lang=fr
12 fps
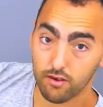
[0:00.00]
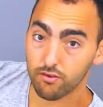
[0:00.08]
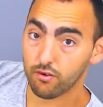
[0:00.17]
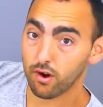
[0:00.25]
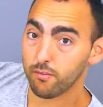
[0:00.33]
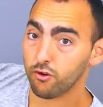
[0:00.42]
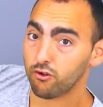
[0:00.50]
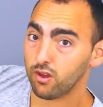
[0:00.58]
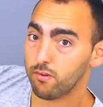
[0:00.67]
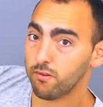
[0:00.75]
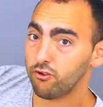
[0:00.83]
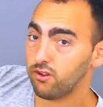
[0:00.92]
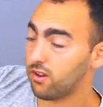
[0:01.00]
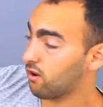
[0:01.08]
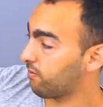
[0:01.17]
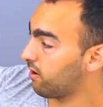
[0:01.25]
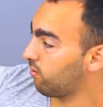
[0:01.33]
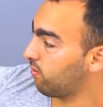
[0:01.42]
Il faut vraiment imaginer en
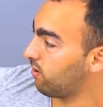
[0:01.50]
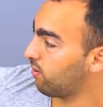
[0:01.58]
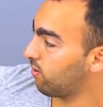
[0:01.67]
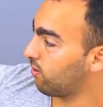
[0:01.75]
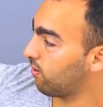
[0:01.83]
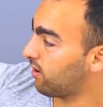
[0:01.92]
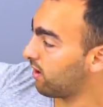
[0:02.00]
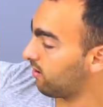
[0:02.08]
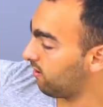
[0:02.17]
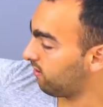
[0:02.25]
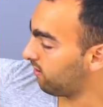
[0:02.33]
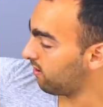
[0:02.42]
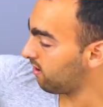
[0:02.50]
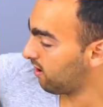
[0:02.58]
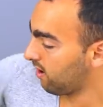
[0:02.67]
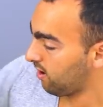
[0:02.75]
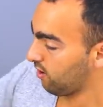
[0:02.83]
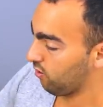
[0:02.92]
fait une euh, tête ici,
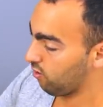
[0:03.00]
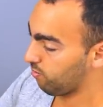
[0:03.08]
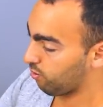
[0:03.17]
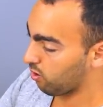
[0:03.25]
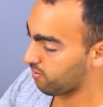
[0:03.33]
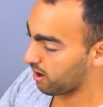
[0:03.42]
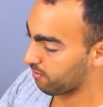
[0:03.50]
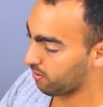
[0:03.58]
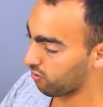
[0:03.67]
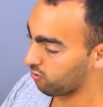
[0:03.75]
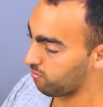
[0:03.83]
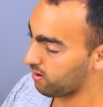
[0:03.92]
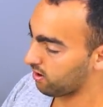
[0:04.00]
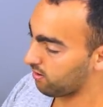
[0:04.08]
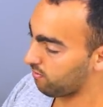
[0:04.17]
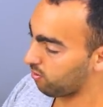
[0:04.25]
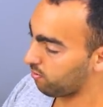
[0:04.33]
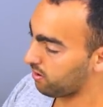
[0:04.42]
une première branche bien
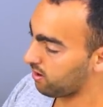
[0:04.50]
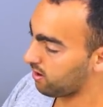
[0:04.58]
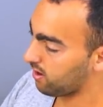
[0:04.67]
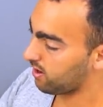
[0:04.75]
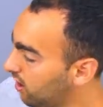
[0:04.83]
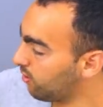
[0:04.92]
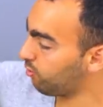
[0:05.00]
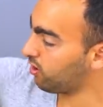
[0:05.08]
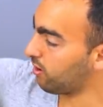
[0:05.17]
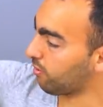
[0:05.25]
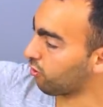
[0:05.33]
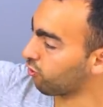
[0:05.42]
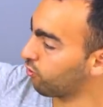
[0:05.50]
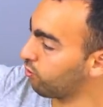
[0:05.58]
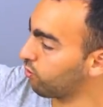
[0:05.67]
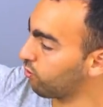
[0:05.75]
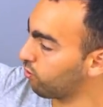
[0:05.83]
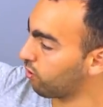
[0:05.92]
développée, et puis des branches
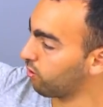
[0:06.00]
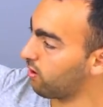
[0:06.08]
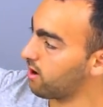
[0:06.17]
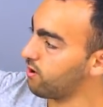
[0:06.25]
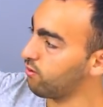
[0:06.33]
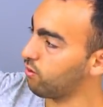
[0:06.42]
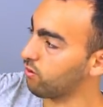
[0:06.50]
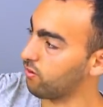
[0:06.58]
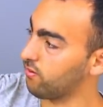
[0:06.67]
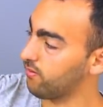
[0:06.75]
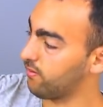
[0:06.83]
tout autour de la ligne de tronc.